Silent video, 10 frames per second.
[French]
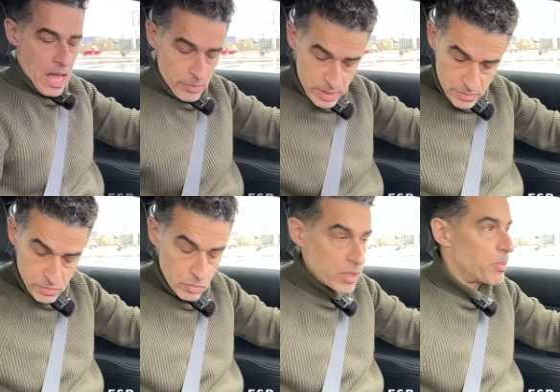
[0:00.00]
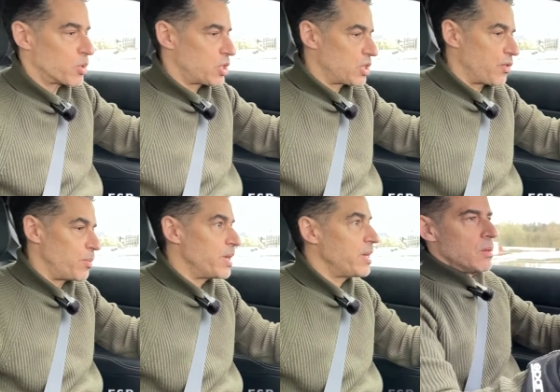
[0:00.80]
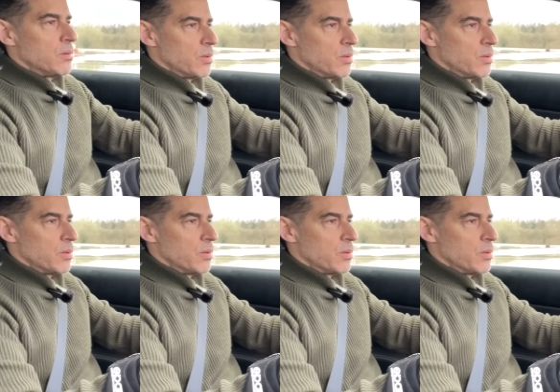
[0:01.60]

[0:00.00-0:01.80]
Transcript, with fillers: Ah oui, il faut tout débrancher, j'avais oublié.